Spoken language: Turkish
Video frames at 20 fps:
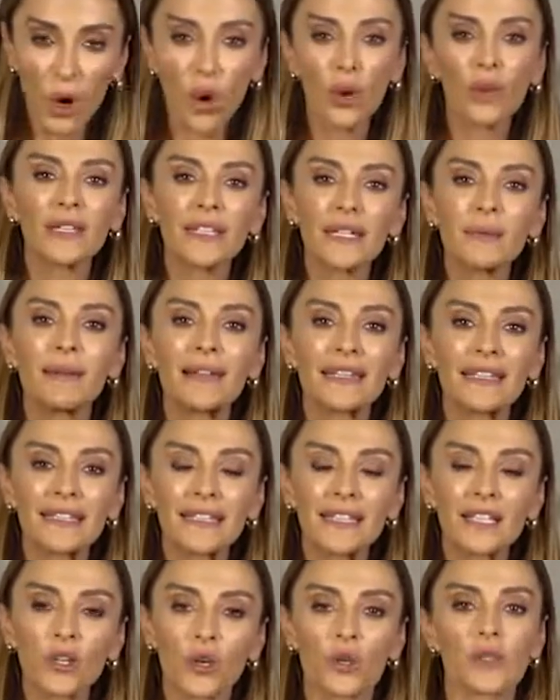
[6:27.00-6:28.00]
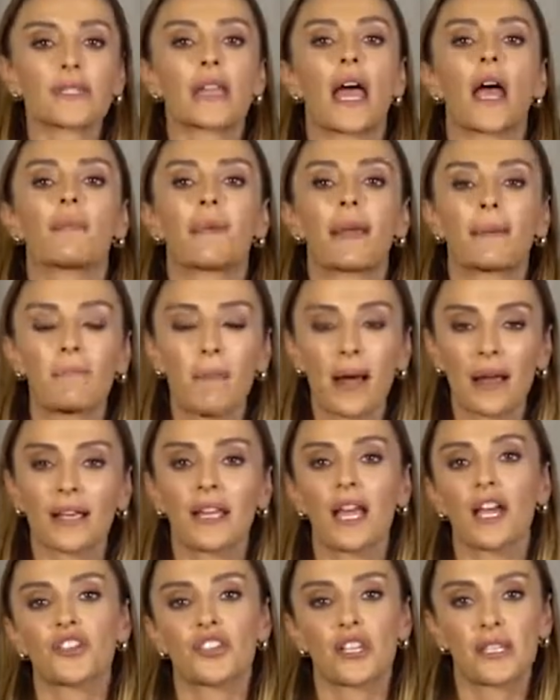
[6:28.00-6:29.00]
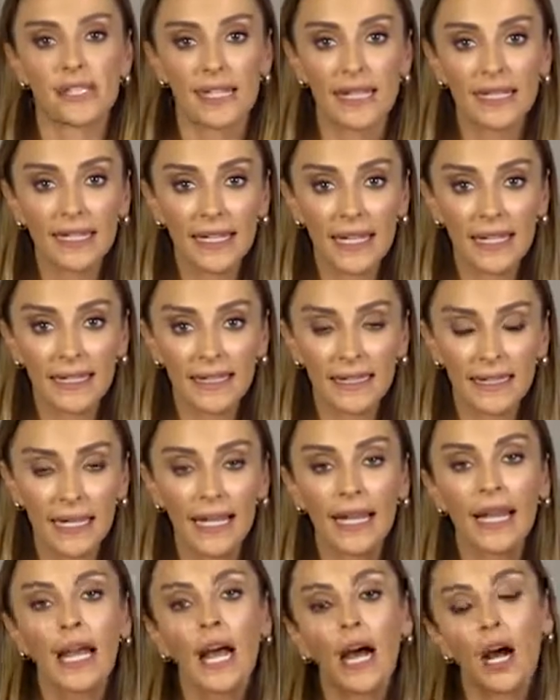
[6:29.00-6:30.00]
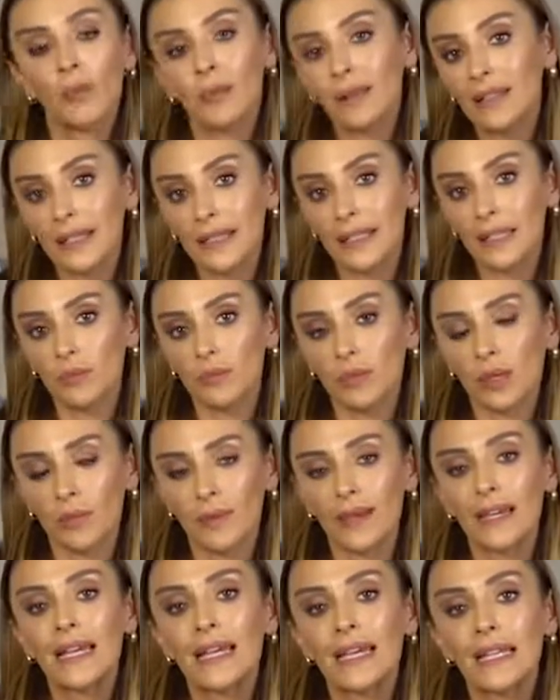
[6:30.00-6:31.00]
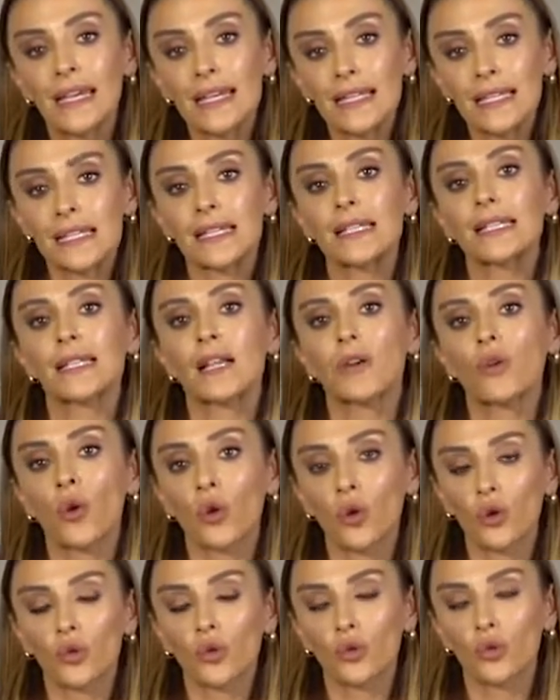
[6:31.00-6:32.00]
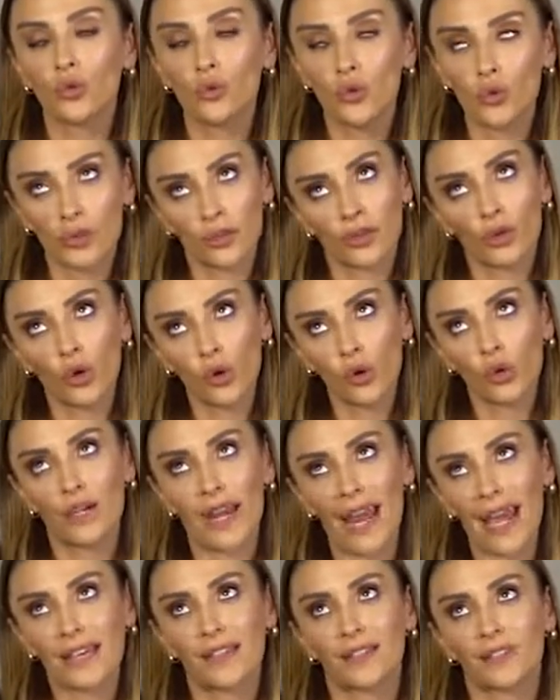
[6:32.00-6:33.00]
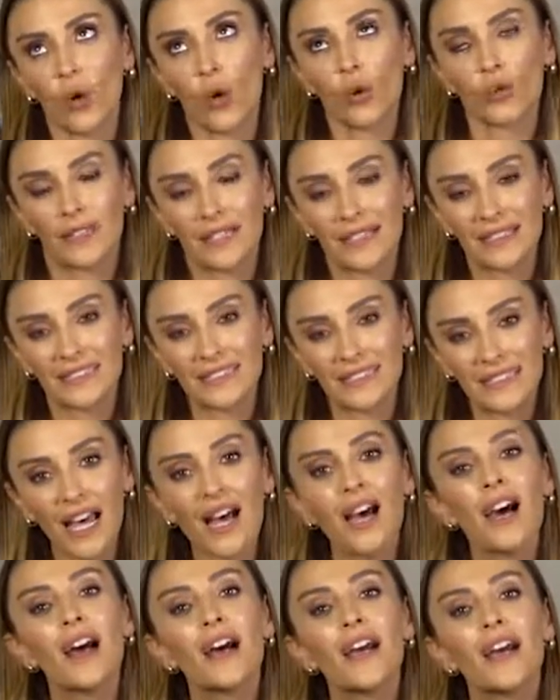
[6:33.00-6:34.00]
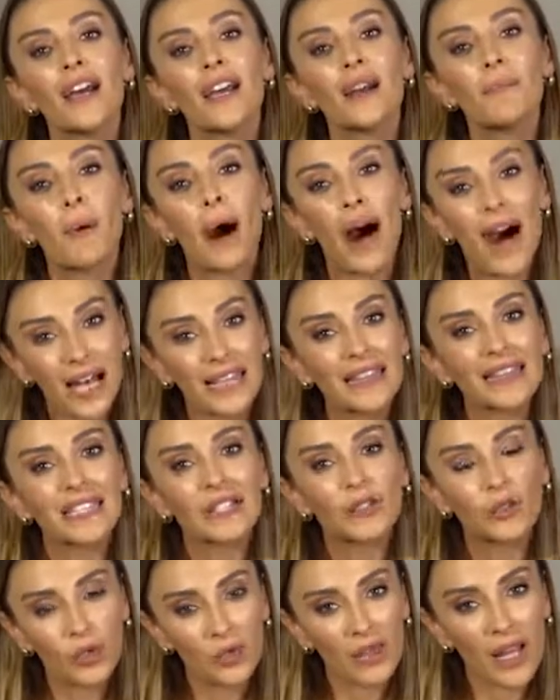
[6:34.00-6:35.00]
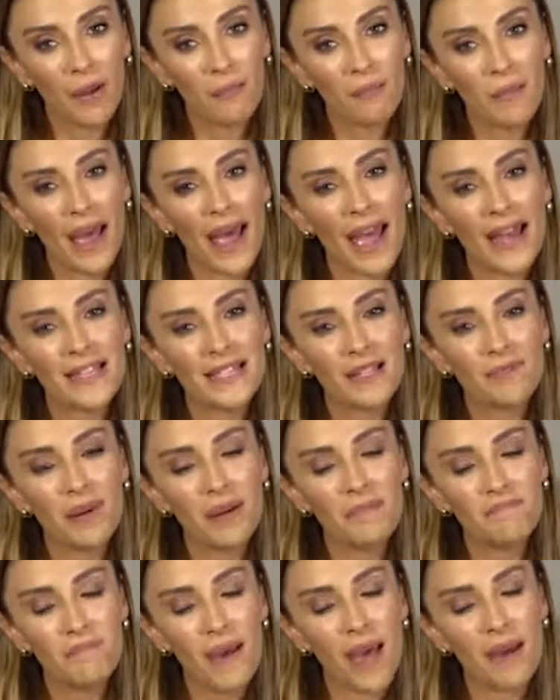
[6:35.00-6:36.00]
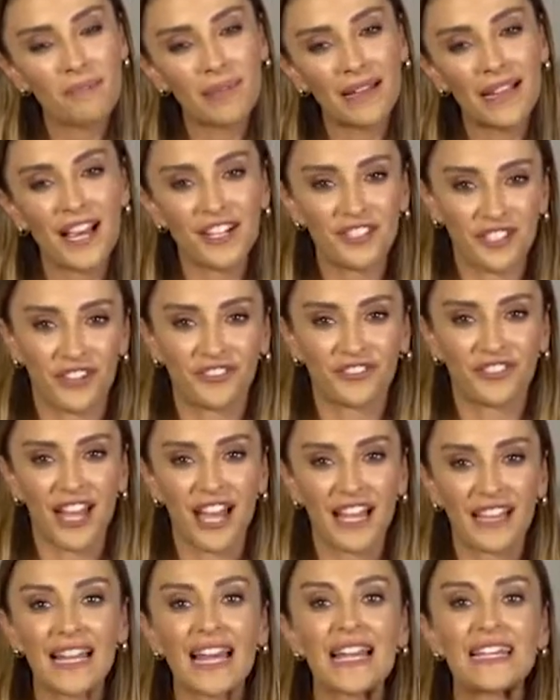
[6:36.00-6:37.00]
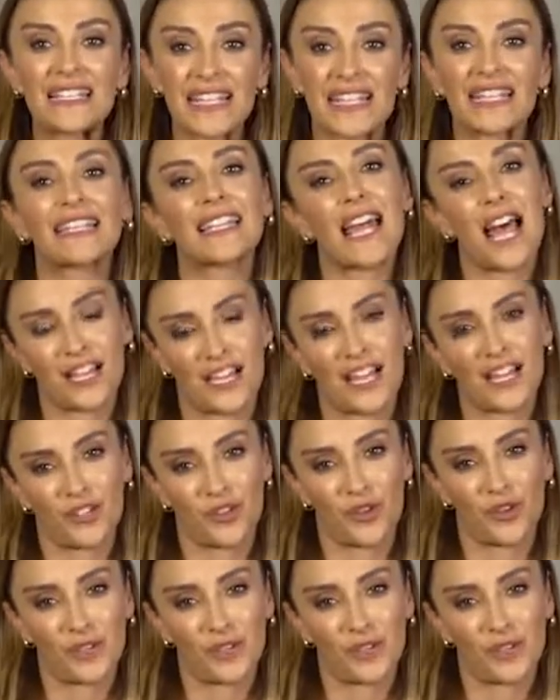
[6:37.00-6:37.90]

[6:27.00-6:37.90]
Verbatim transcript: Onları belirgin göstermek makyajla senin elinde ama dediğim gibi kesinlikle koyu koyu renk tonlarında allık kullanma her zaman pembeler şeftaliler seni daha genç